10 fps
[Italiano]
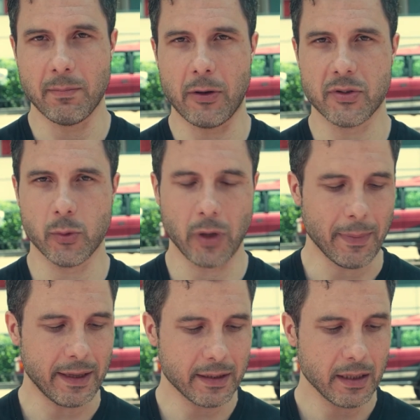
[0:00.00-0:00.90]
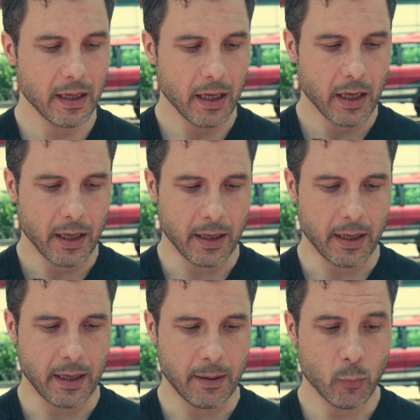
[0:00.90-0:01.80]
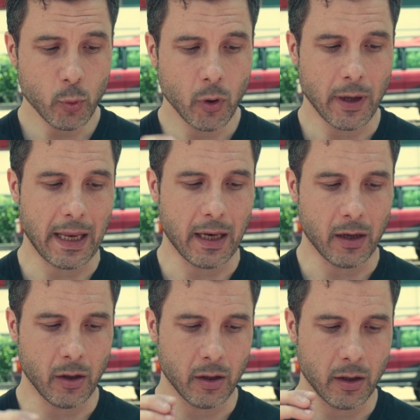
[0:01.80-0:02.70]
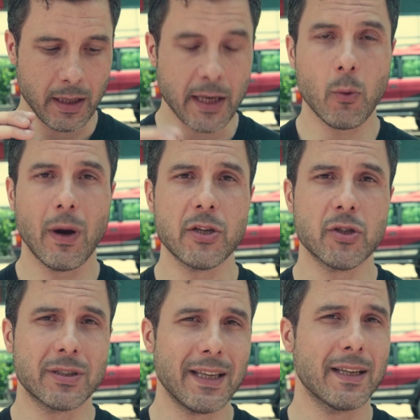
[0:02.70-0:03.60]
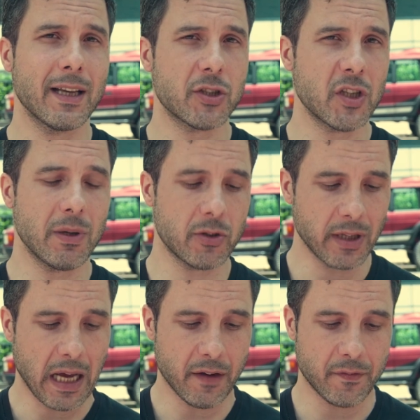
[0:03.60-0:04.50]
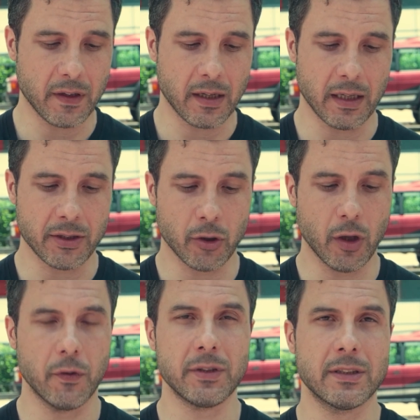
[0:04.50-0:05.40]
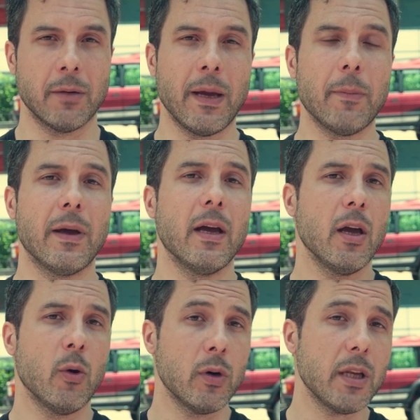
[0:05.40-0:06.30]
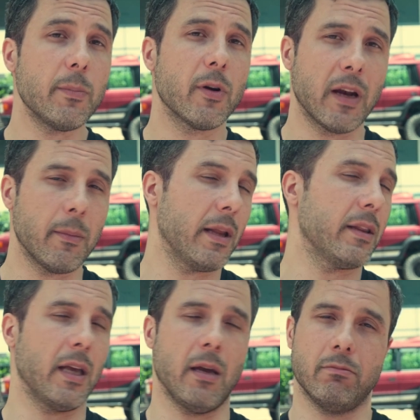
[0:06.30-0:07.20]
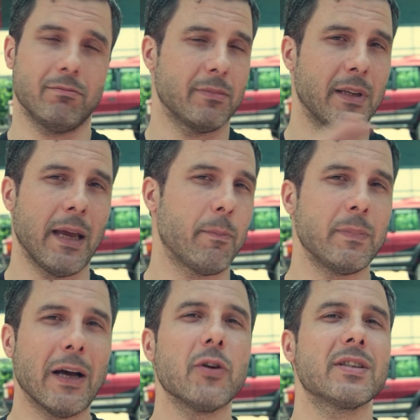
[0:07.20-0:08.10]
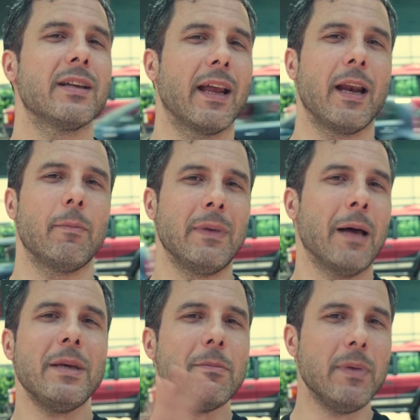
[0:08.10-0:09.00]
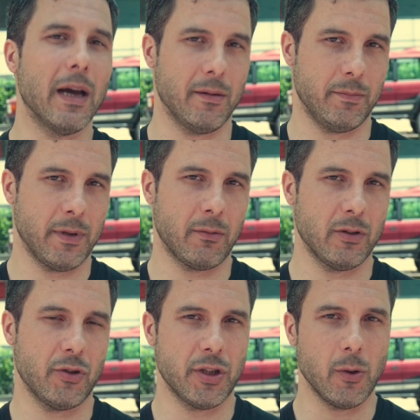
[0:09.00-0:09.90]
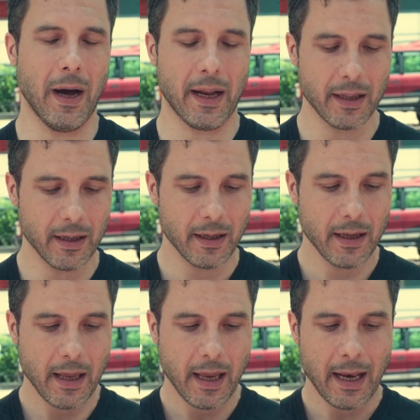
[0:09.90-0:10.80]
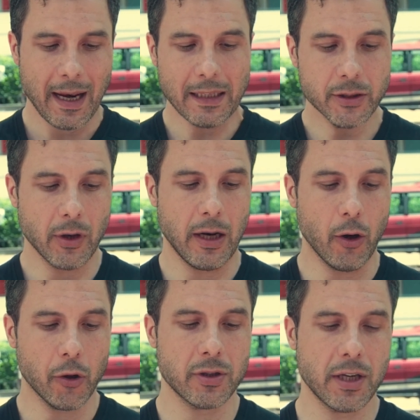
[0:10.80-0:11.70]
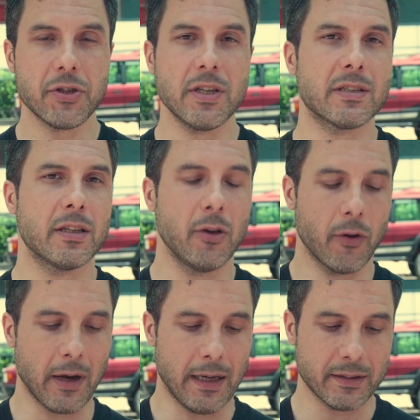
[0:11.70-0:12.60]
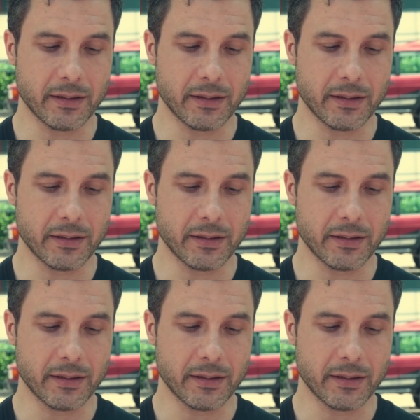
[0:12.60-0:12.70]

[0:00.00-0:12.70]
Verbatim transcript: sbaglio sicuramente, ehm, uno è Il linguaggio e tecnica cinematografica di Rodolfo Teta Pepe, un libro veramente che è da considerare la Bibbia per quanto ci riguarda, l'altro è L'occhio del regista di Laurent